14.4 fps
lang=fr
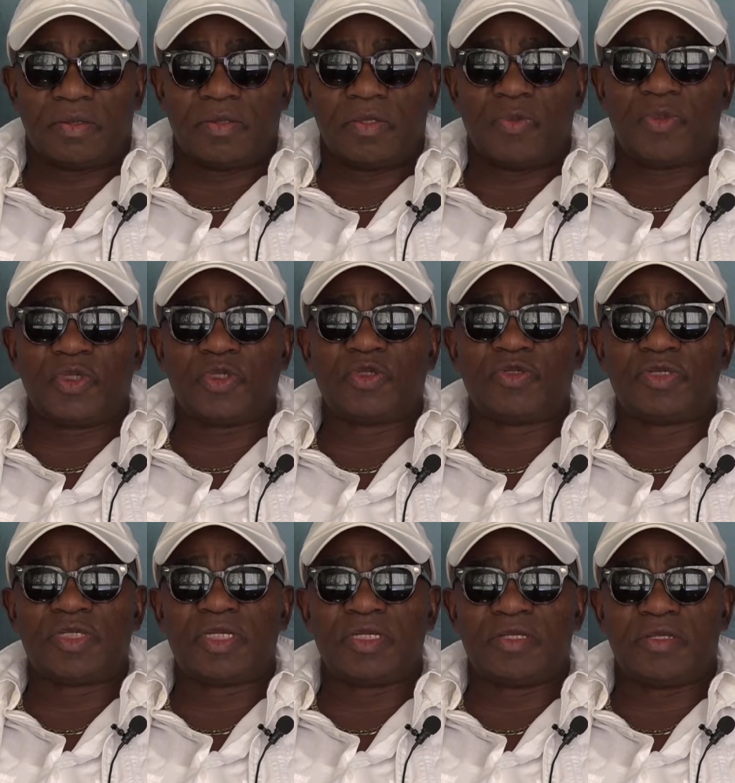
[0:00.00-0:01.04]
Depuis, je
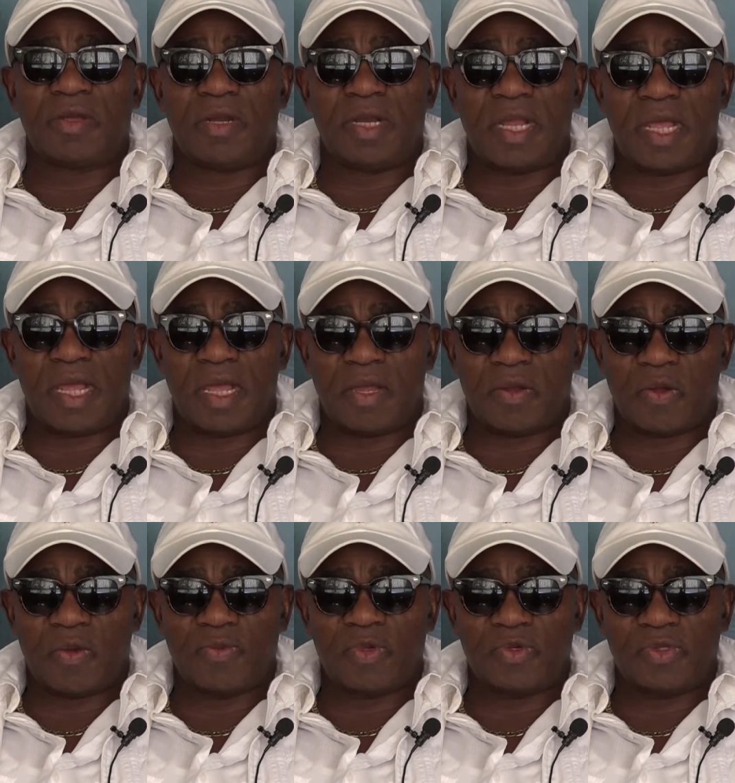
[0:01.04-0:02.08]
suis dans la
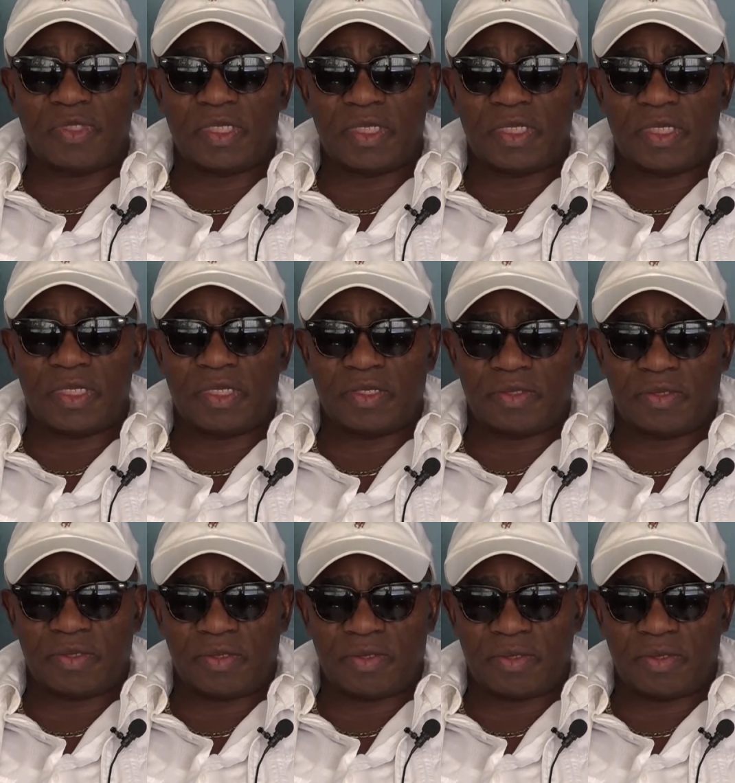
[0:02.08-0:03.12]
communauté
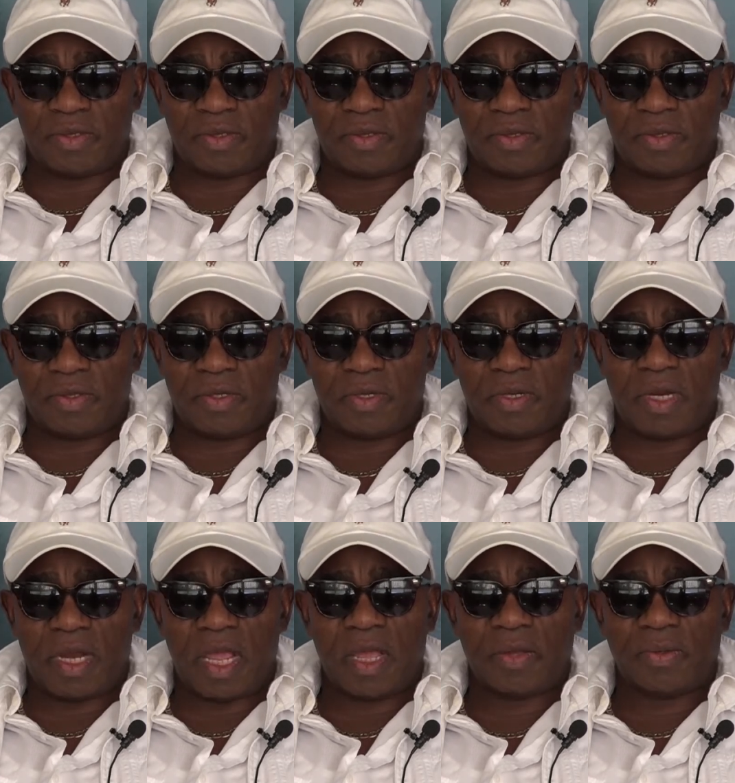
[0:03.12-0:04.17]
de
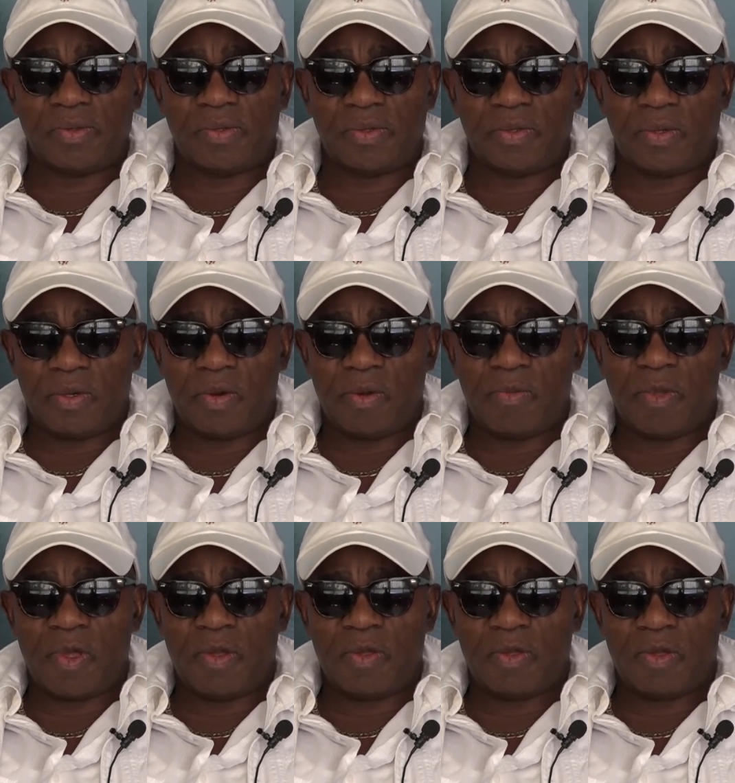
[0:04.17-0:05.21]
la rue de
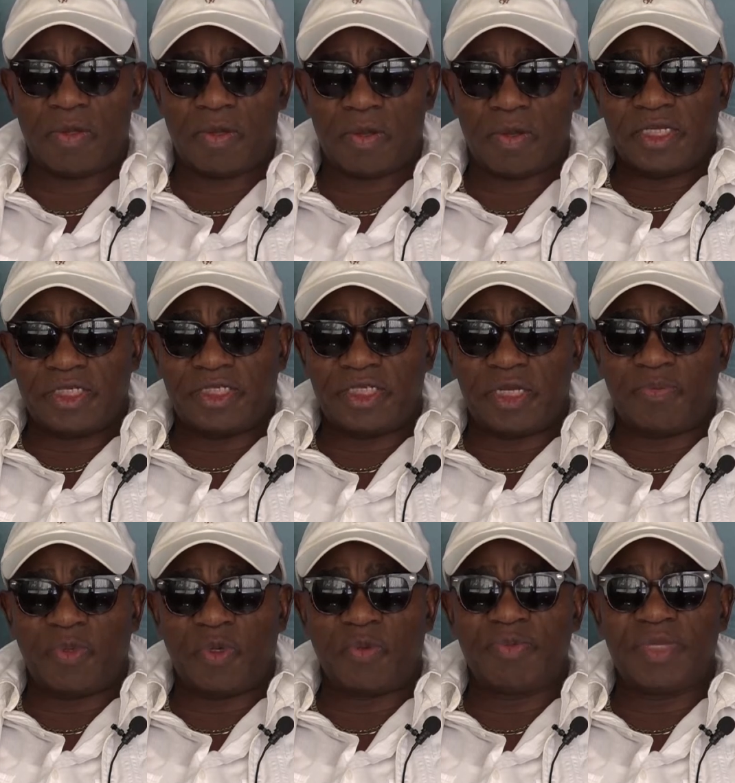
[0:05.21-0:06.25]
j'ai
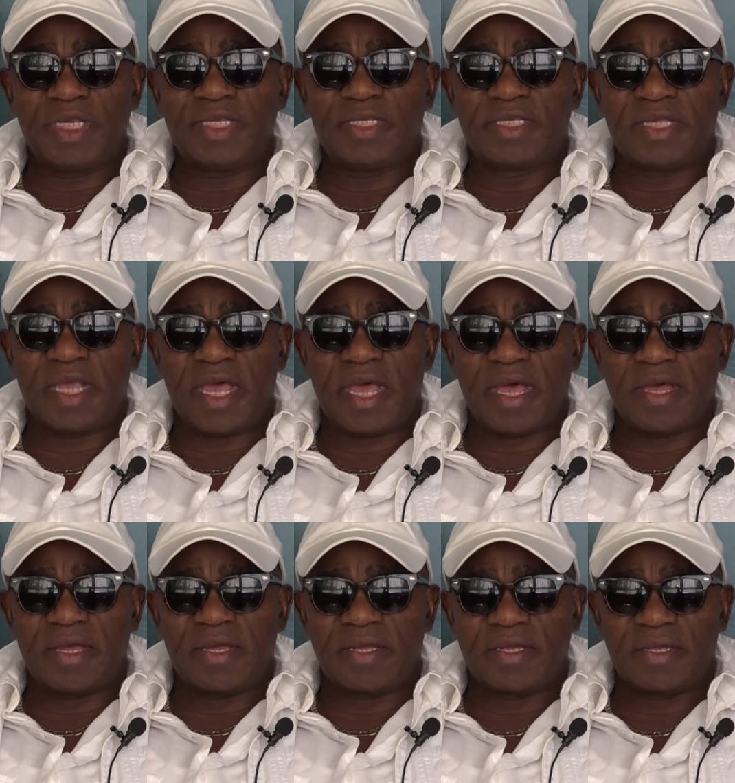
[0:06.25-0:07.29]
pour ministère